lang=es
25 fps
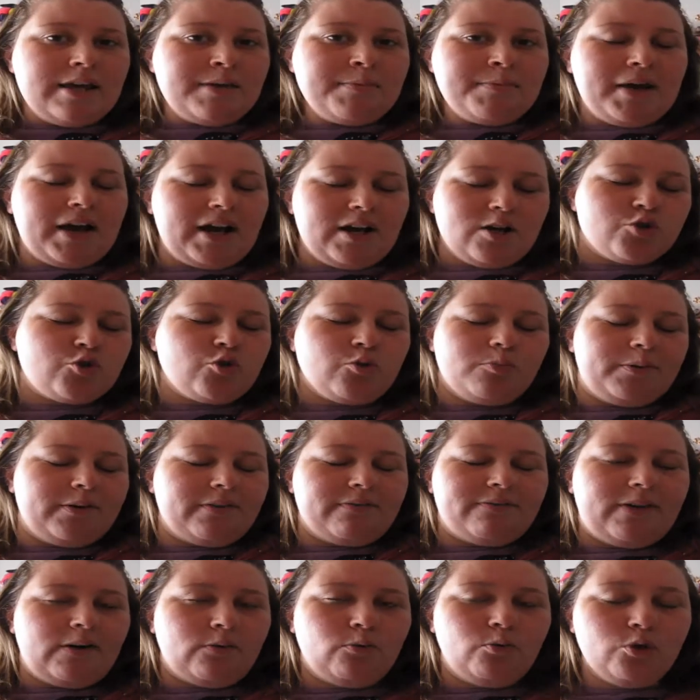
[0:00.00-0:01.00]
mega
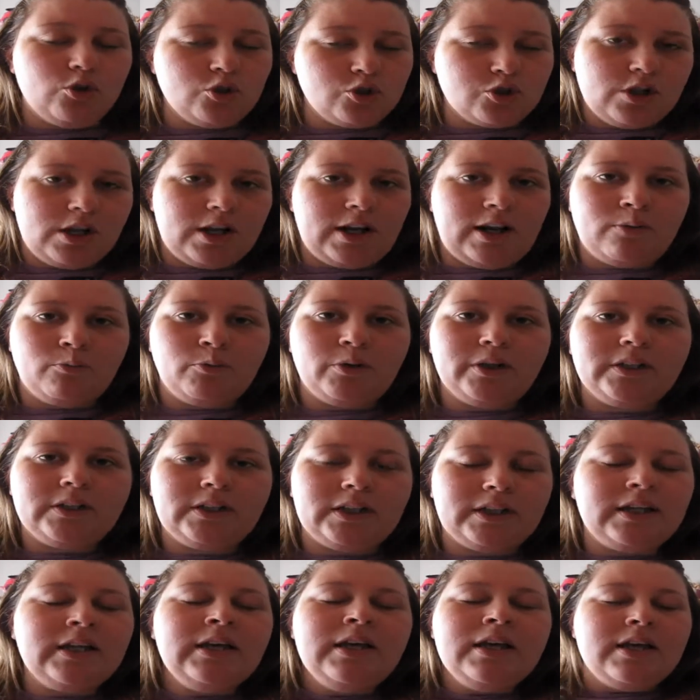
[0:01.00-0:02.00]
súper fabuloso de la
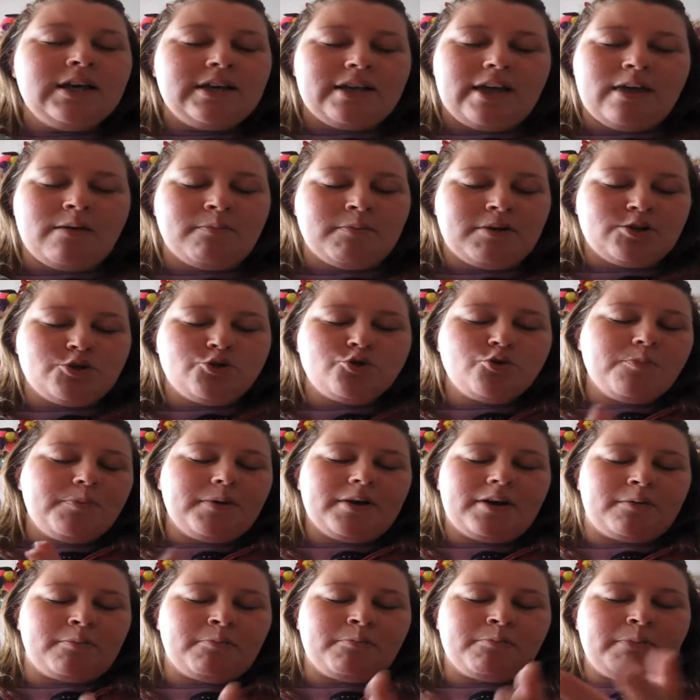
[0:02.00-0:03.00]
muerte, y además
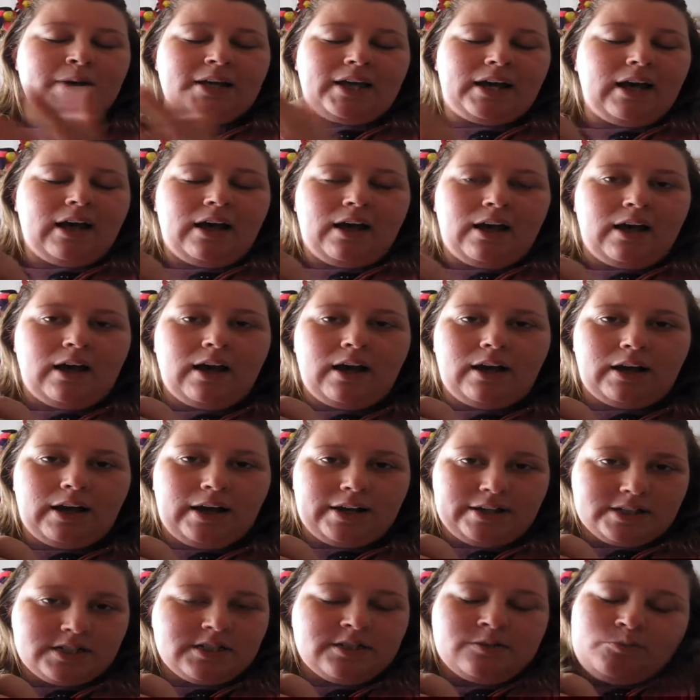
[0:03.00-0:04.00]
súper mega
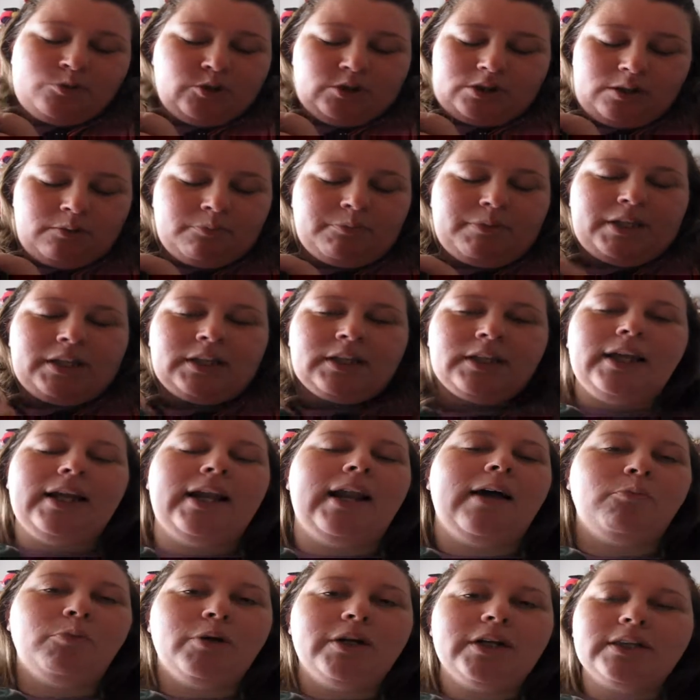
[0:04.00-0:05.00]
carísimo también
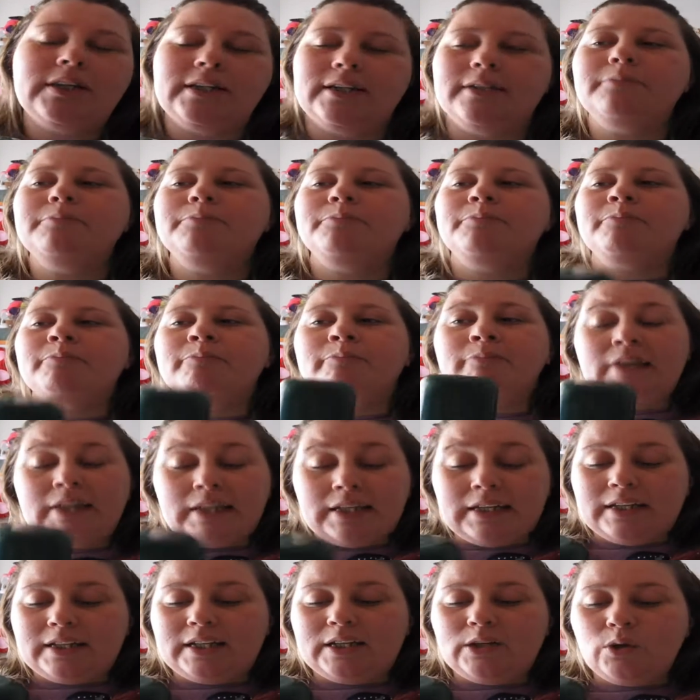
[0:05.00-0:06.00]
de la muerte.
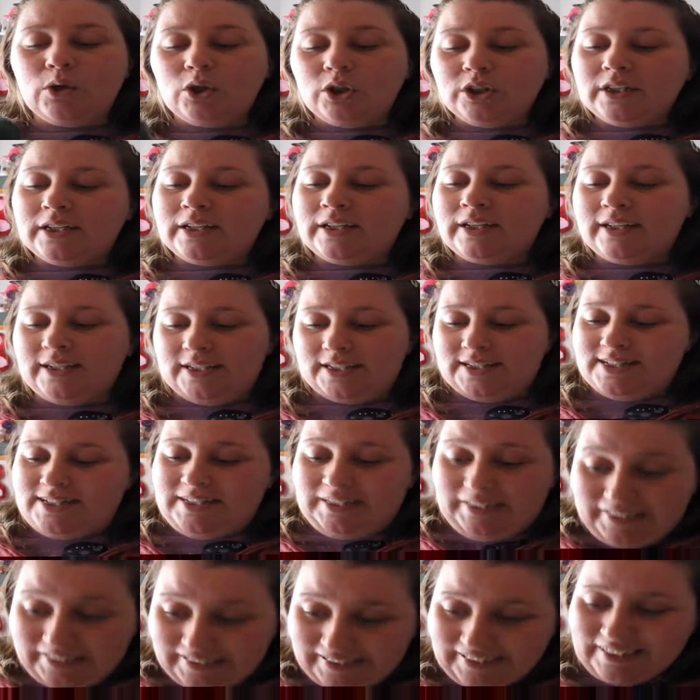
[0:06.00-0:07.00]
Y luego
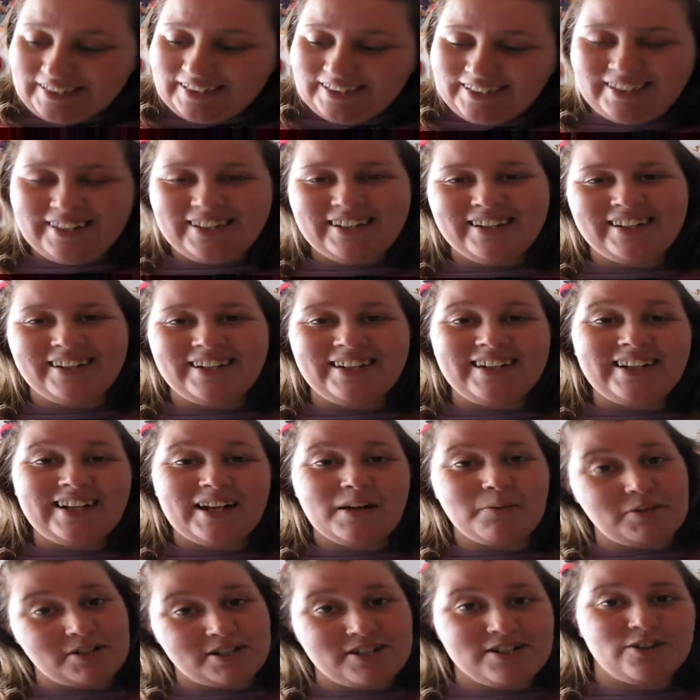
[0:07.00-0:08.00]
tenéis
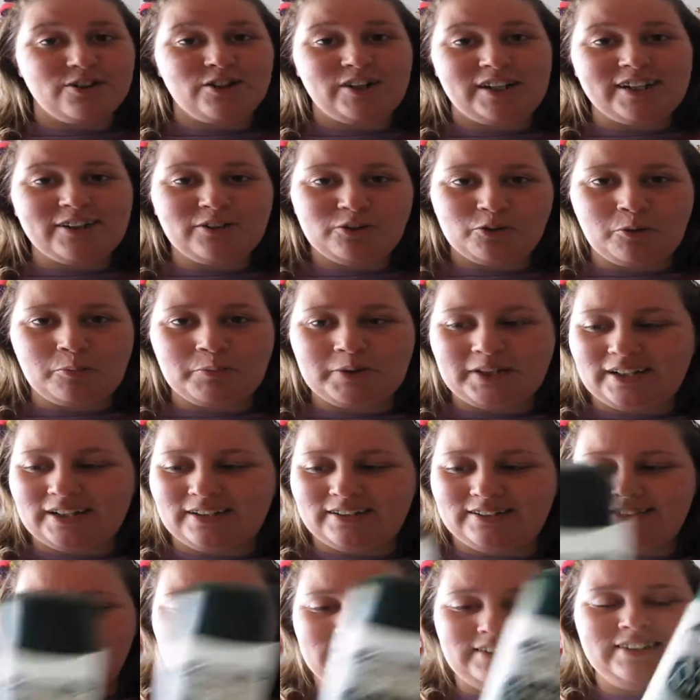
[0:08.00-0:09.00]
la versión
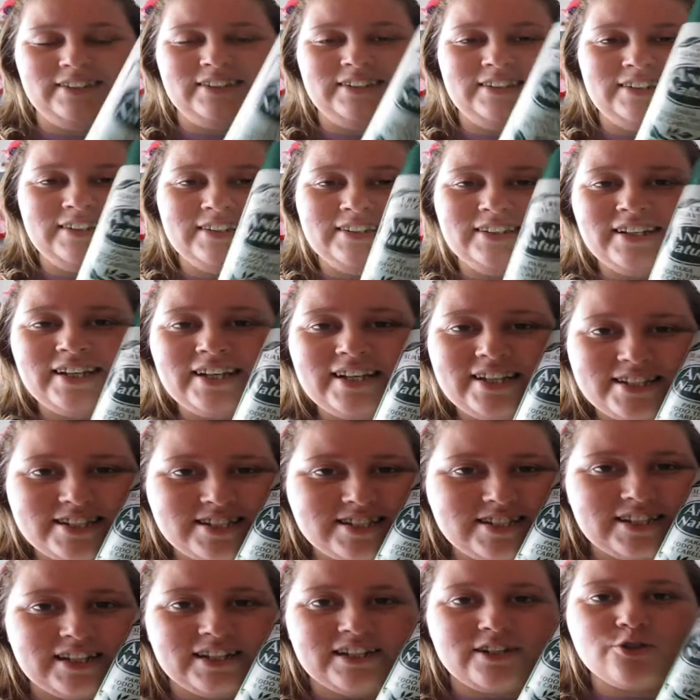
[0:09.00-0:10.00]
económica,
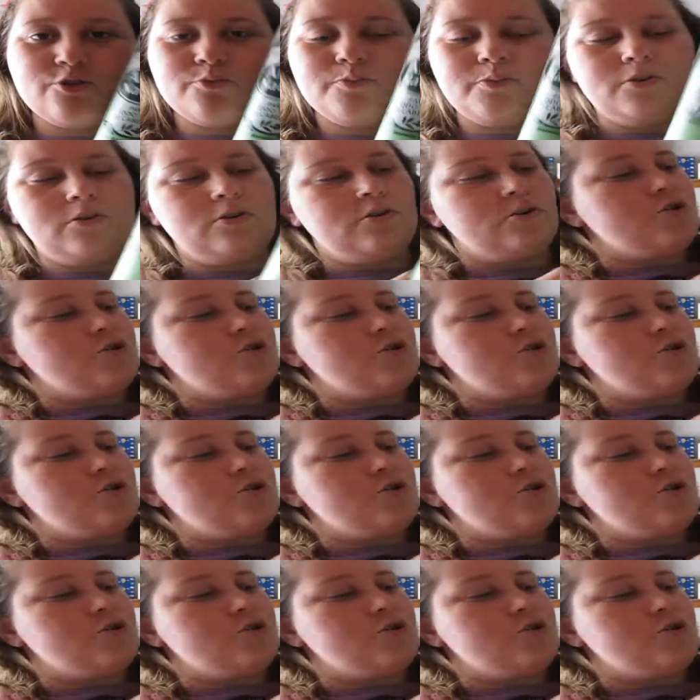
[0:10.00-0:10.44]
este, que supongo